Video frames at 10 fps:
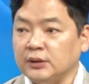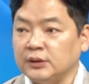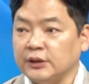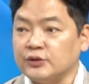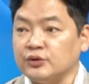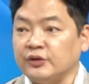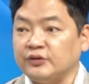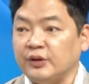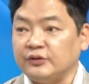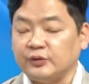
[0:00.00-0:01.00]
네. 예전
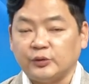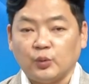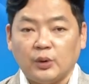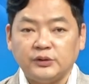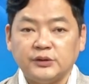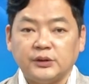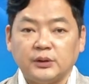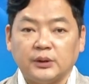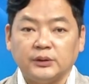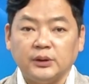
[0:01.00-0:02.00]
SNS와 똑같은 길을
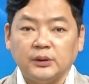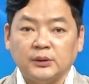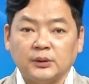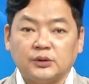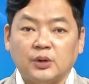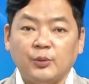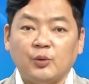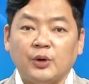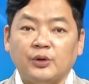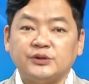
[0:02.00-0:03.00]
간다? 그러면
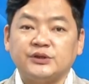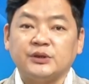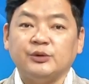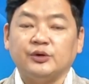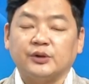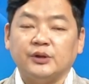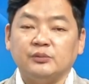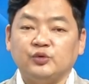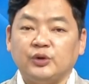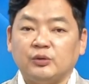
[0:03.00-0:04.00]
과연 지금 이렇게
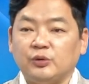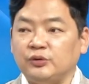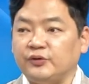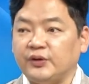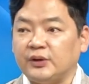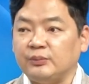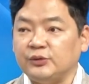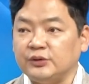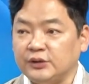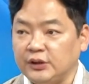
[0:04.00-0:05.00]
흥분하고 있는
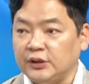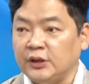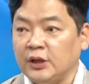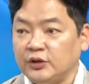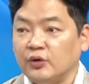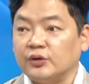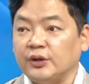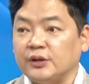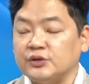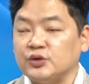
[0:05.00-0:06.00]
사람들이 여기에
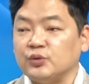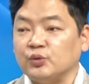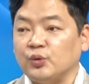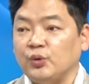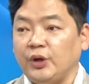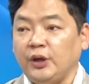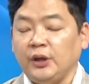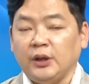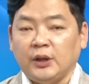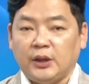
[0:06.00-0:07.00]
그 정도의
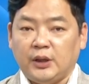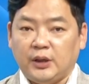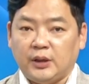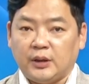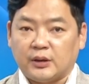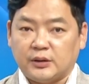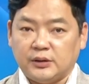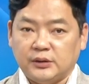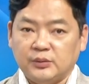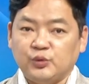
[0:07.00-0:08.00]
에,
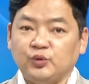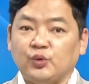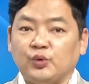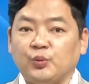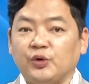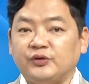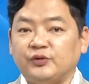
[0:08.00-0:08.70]
그 흥분도를 보일 수